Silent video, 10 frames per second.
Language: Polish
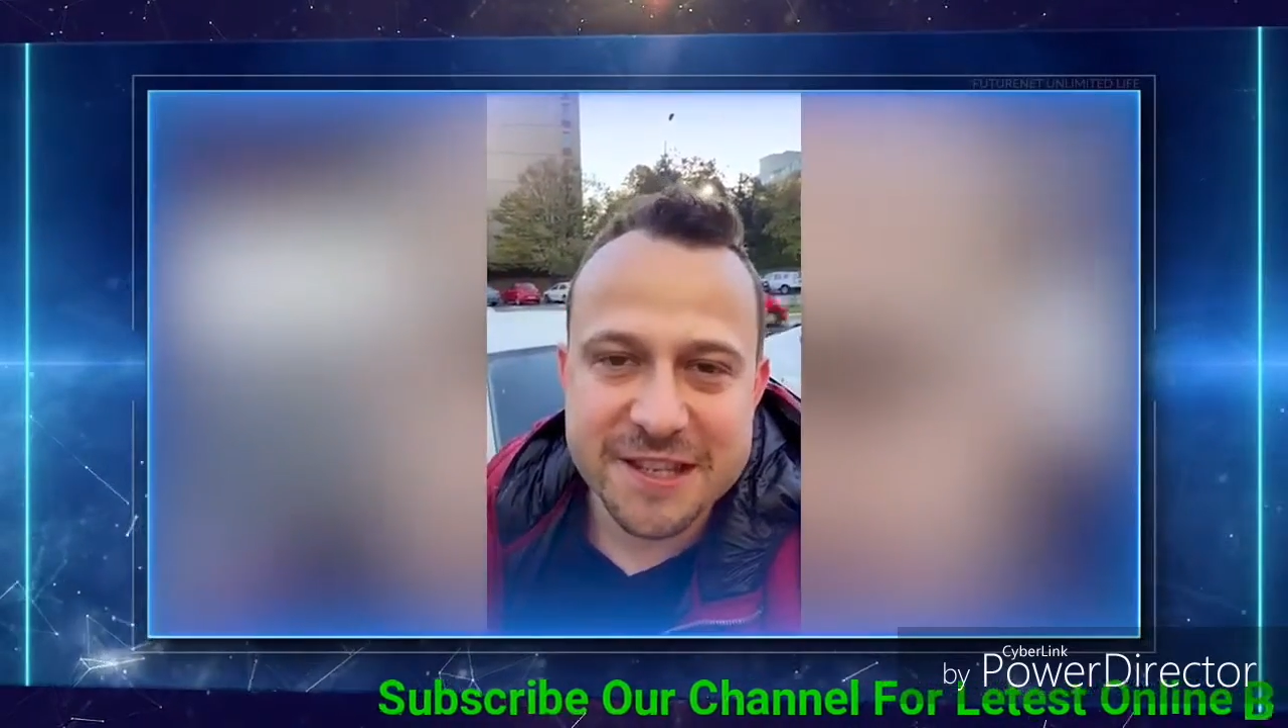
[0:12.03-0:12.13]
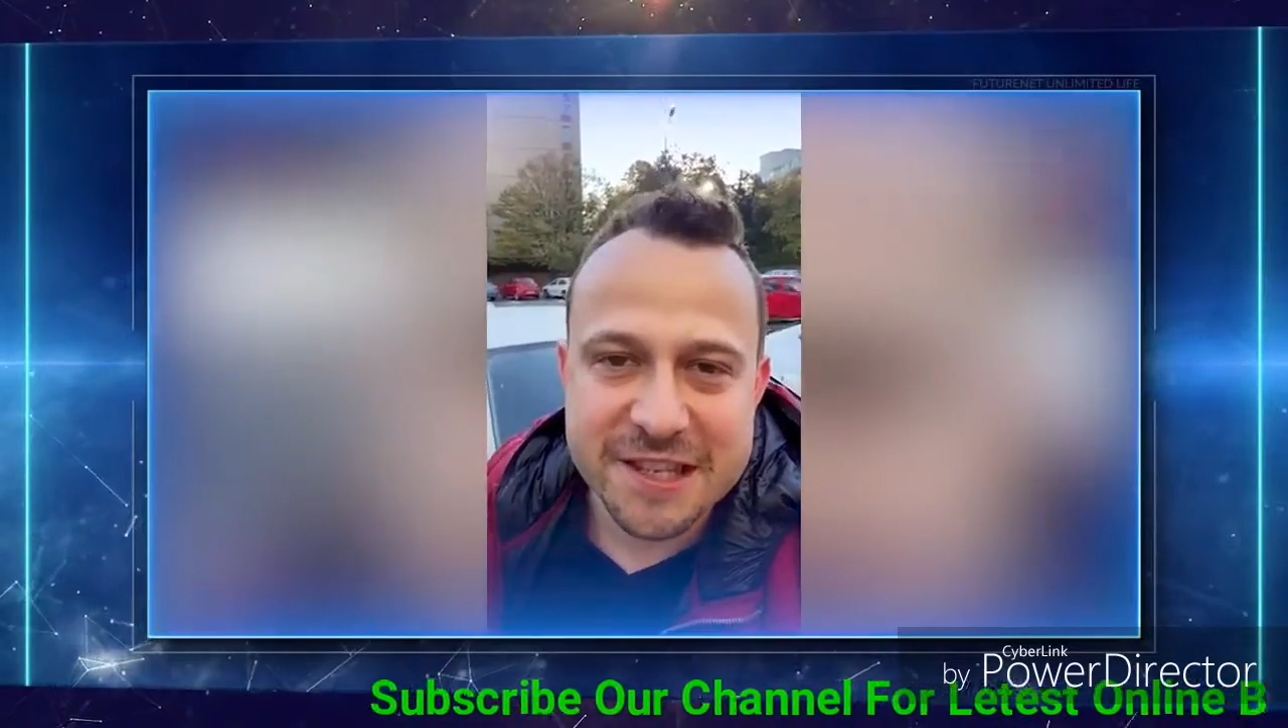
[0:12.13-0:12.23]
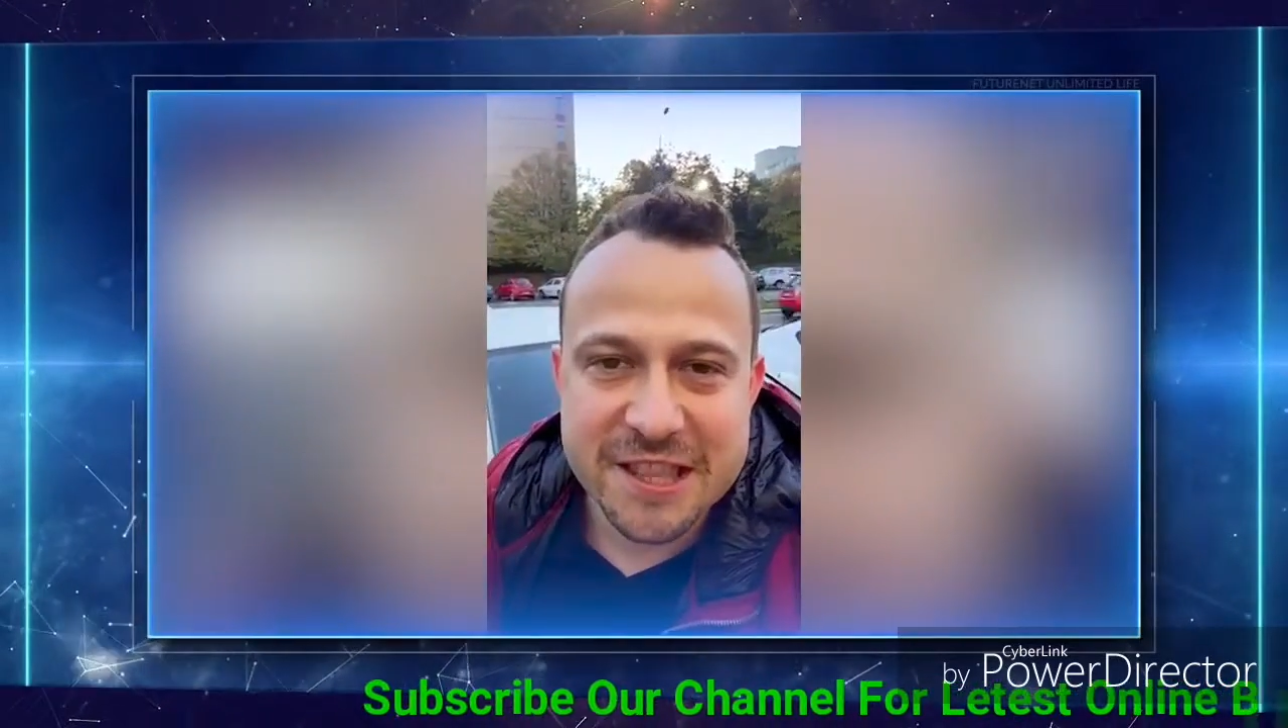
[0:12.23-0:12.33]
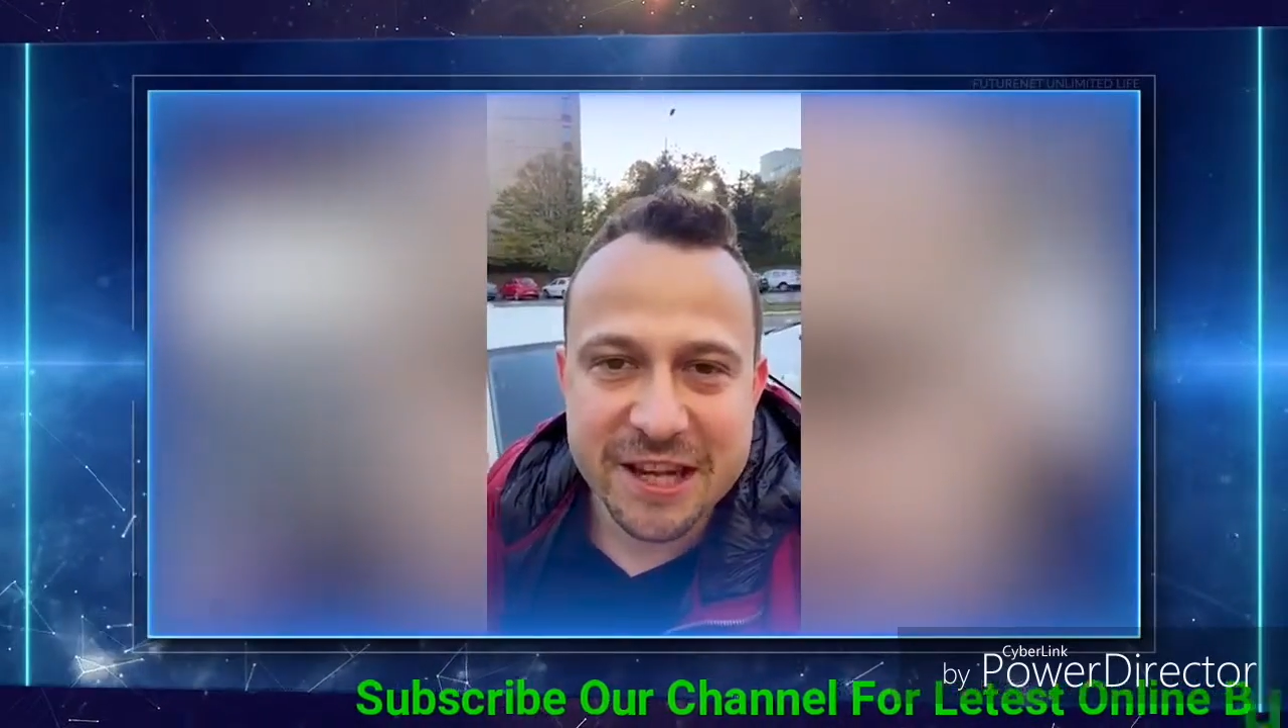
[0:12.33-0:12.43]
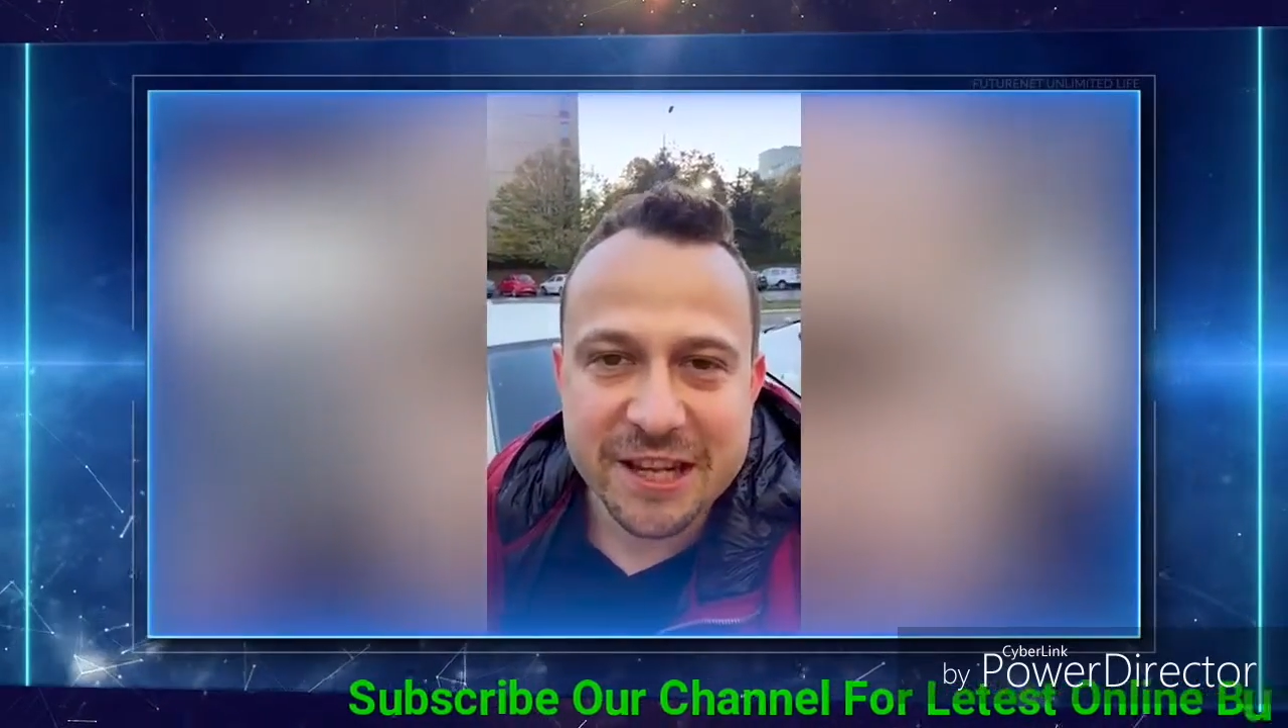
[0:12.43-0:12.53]

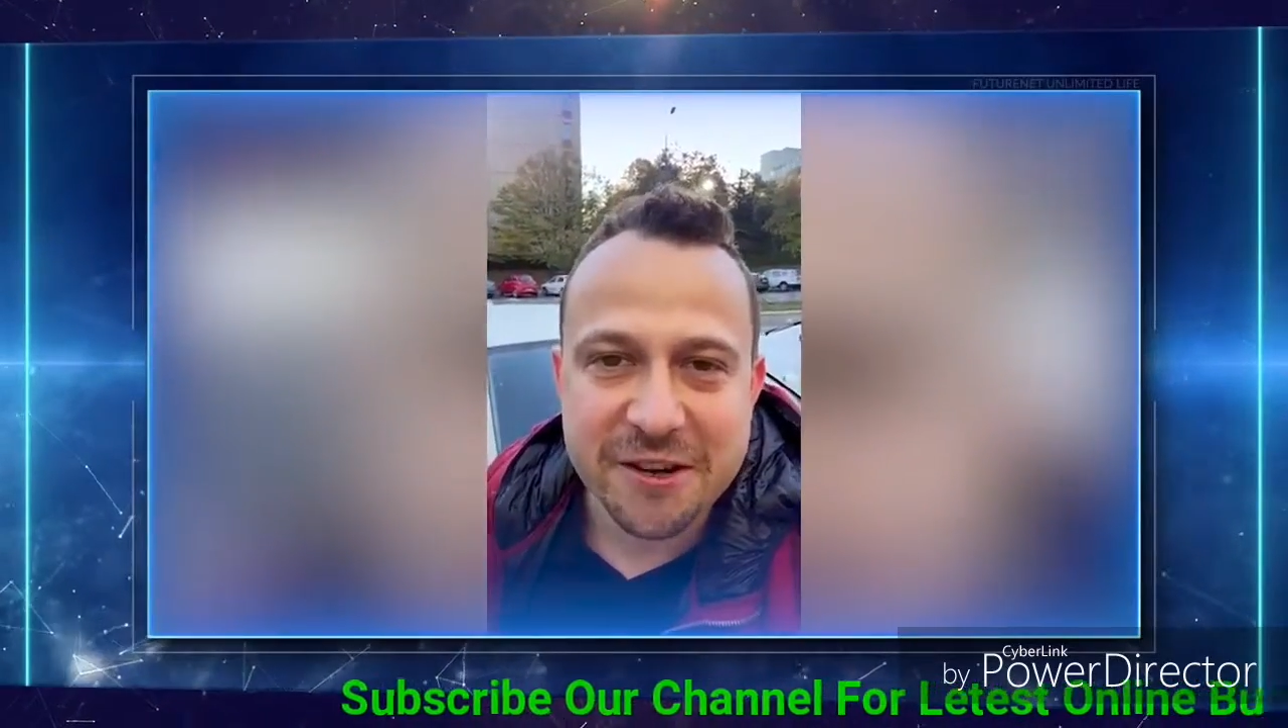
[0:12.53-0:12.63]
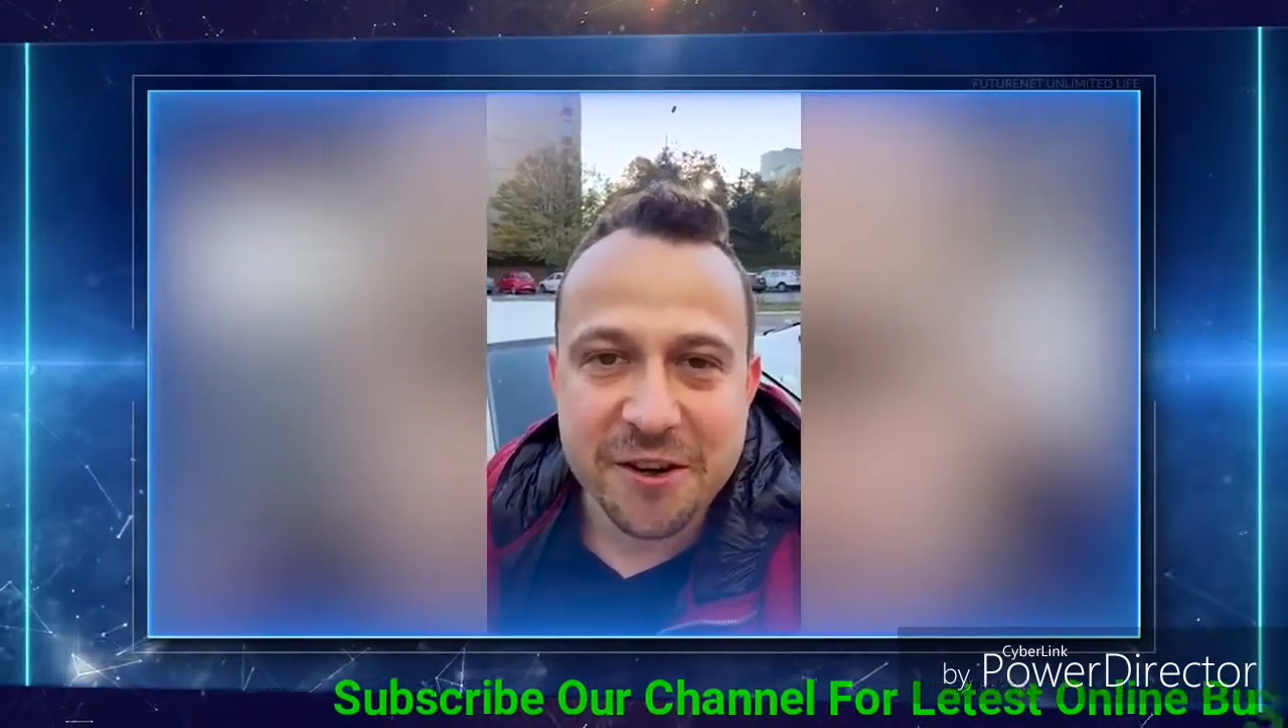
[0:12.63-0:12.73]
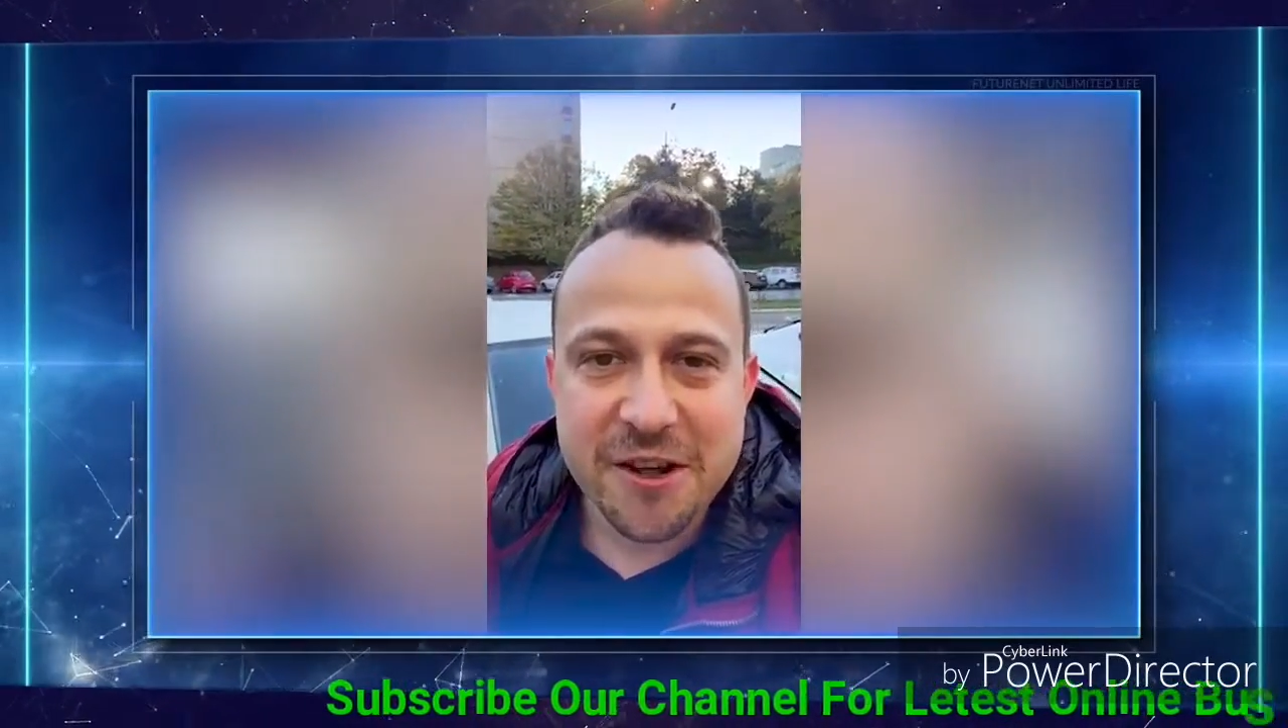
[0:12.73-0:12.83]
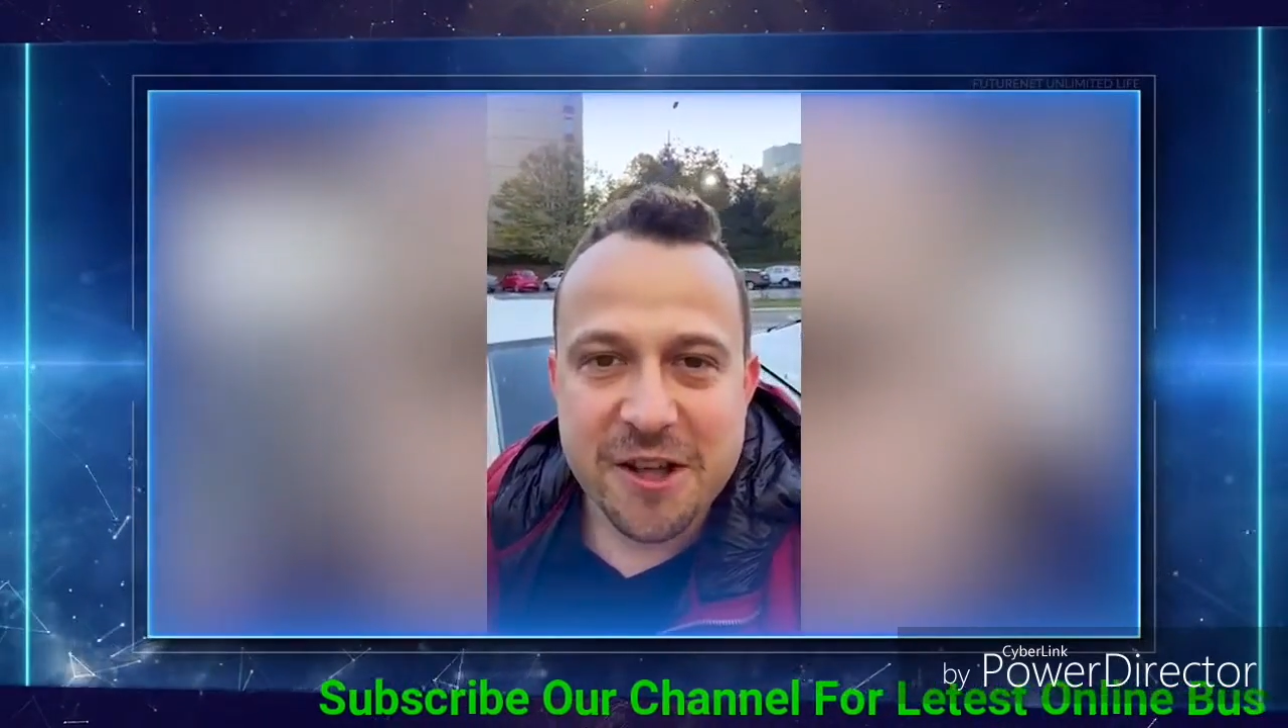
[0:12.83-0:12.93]
niedaleko